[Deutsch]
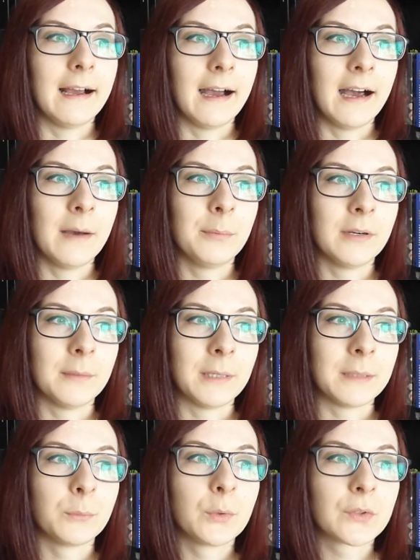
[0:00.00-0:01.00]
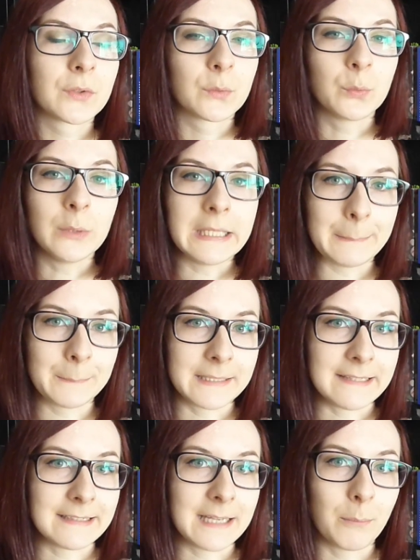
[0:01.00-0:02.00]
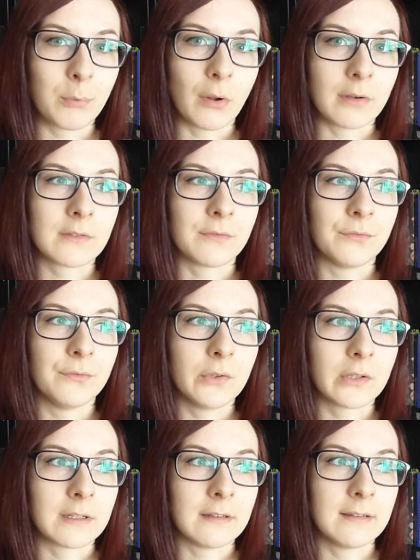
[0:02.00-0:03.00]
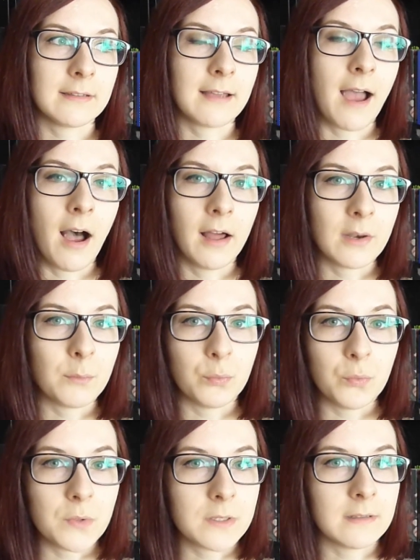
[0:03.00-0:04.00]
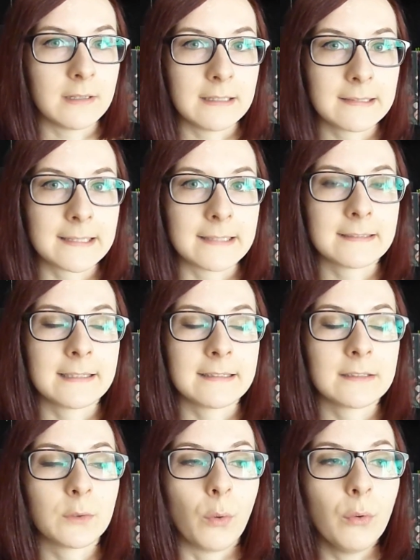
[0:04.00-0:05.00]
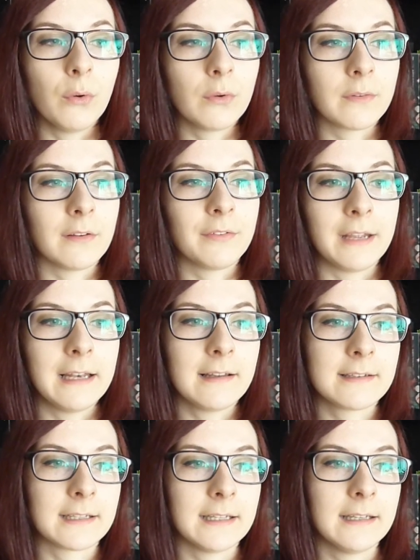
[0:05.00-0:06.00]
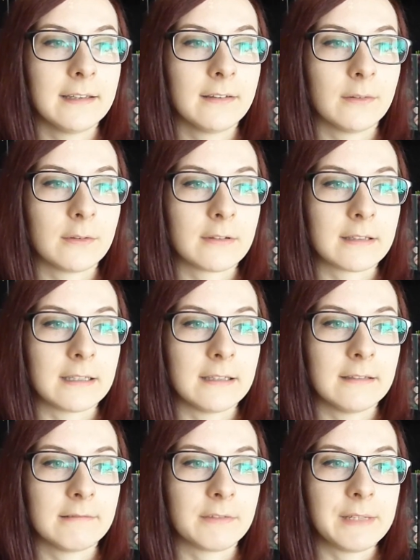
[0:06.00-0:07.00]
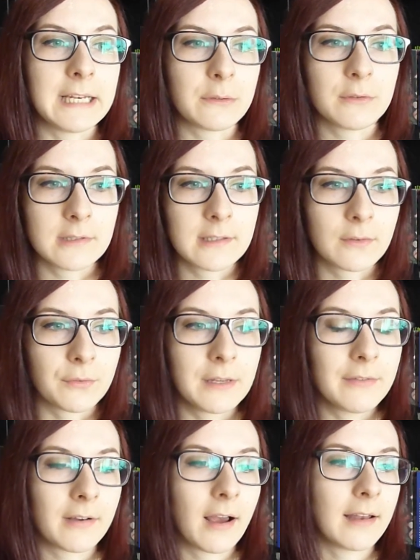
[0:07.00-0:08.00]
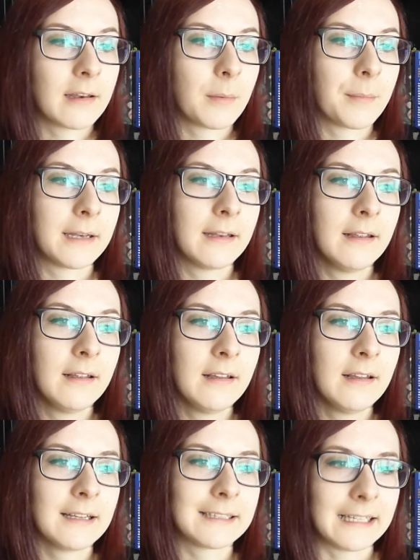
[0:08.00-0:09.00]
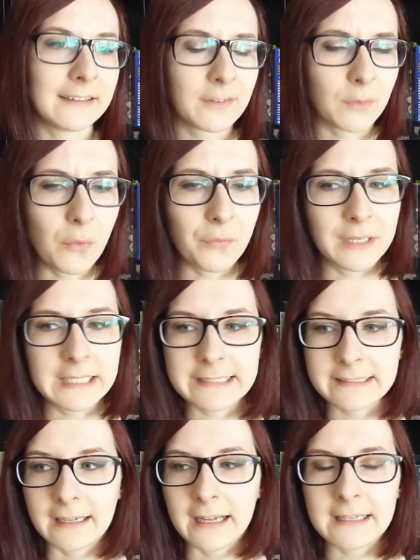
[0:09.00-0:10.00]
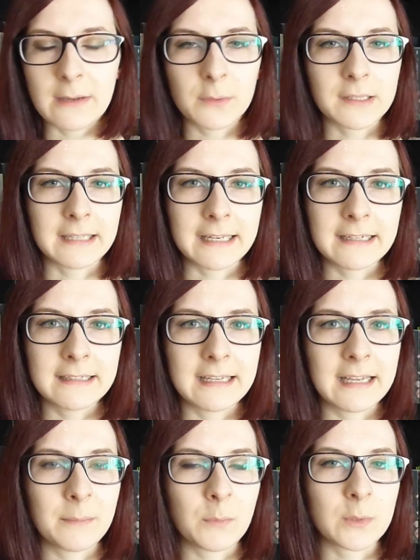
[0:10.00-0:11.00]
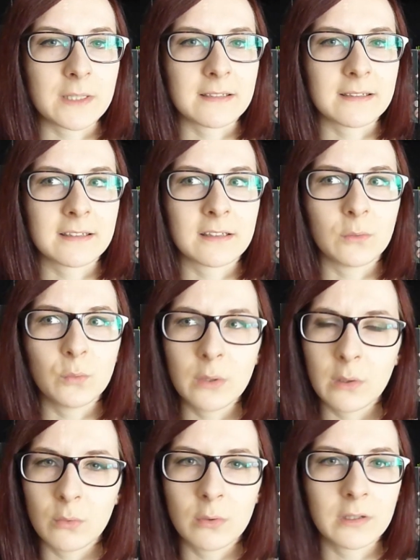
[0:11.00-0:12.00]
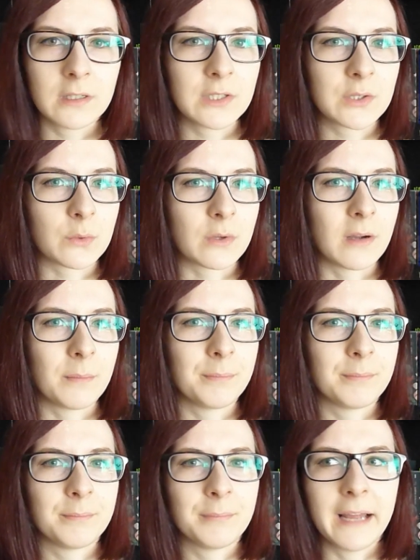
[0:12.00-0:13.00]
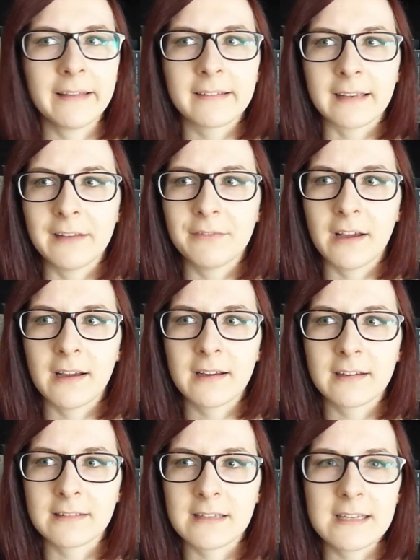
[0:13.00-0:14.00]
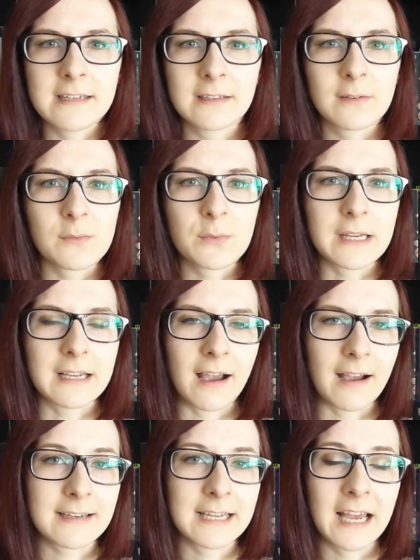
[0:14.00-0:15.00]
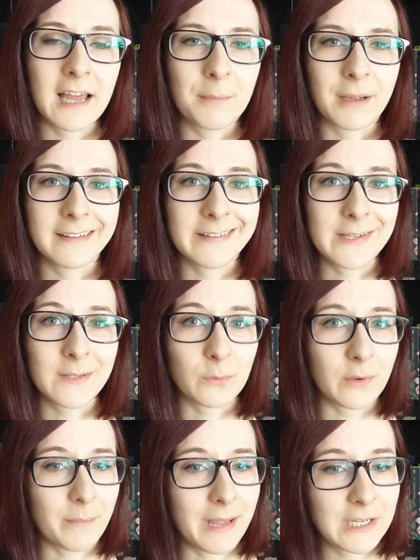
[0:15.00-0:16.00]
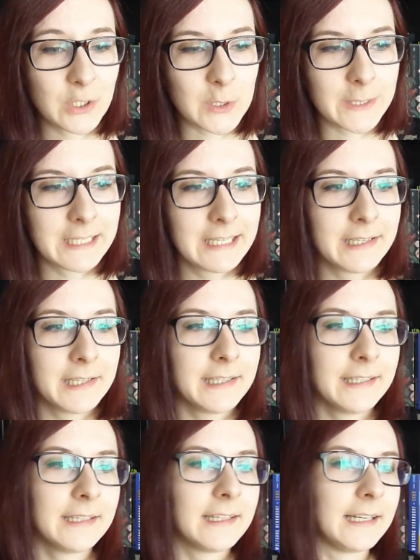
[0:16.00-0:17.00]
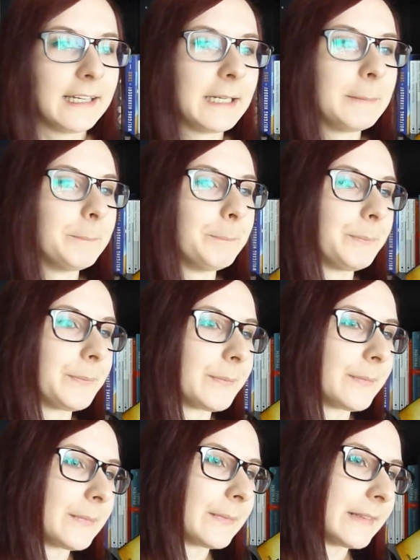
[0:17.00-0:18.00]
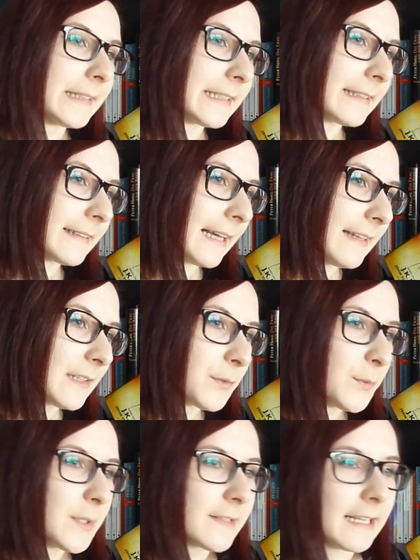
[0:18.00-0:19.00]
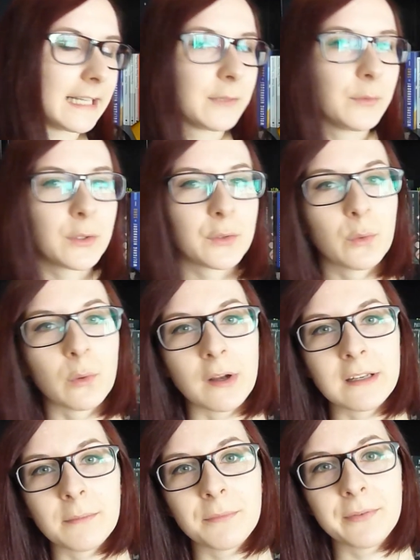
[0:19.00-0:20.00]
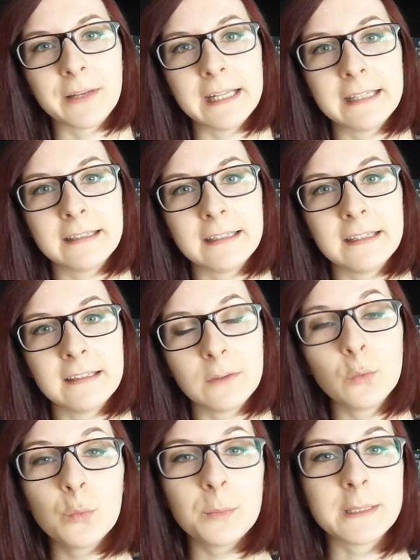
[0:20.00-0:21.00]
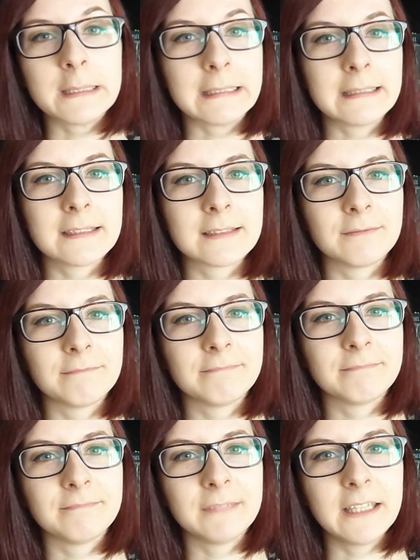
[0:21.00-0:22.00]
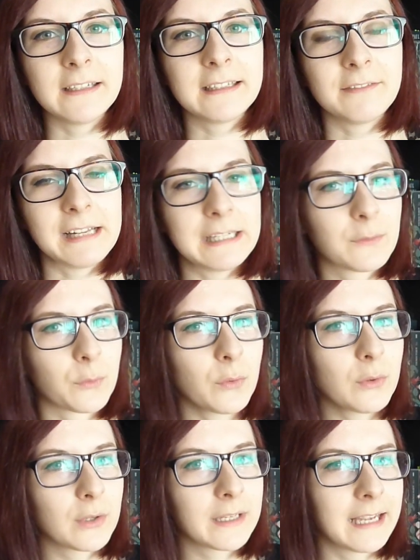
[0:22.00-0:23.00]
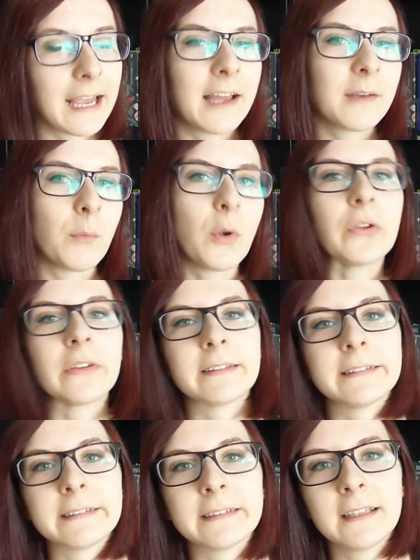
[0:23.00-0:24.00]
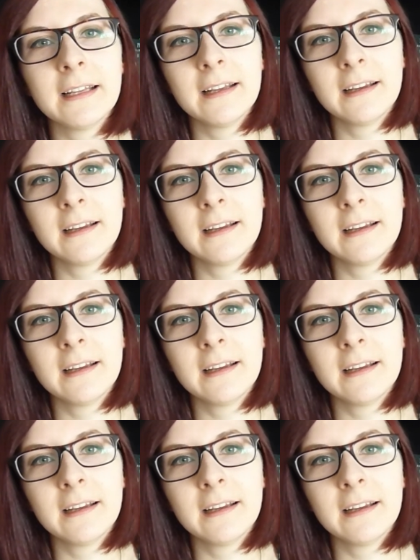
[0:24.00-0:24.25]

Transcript: Aber man muss zugeben, dass der Plot wirklich hanebüchen ist. Also da sind große Fehler drin und ich will natürlich nicht zu viel verraten, aber man kann so vieles daran auseinandernehmen und es ist unlogisch oder passt einfach nicht zu den Charakteren, passt nicht zu den Menschen. Ähm, das heißt, ich würde es eigentlich wirklich nur Leuten empfehlen, die, die unbedingt wieder in die Welt zurückkehren möchten,